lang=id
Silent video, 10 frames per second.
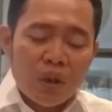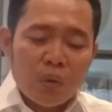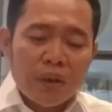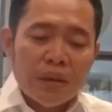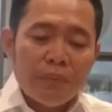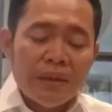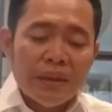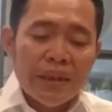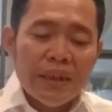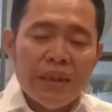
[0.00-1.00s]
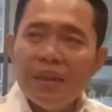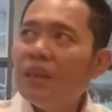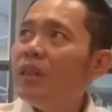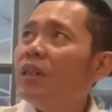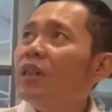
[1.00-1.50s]
Ketua DPC
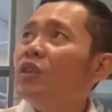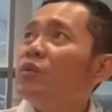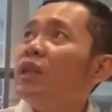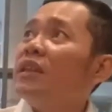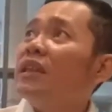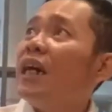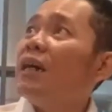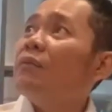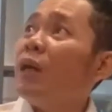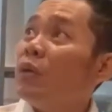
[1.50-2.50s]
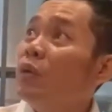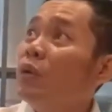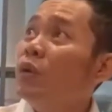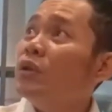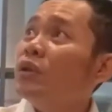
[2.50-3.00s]
sudah tidak
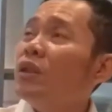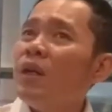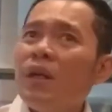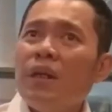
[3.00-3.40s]
bagus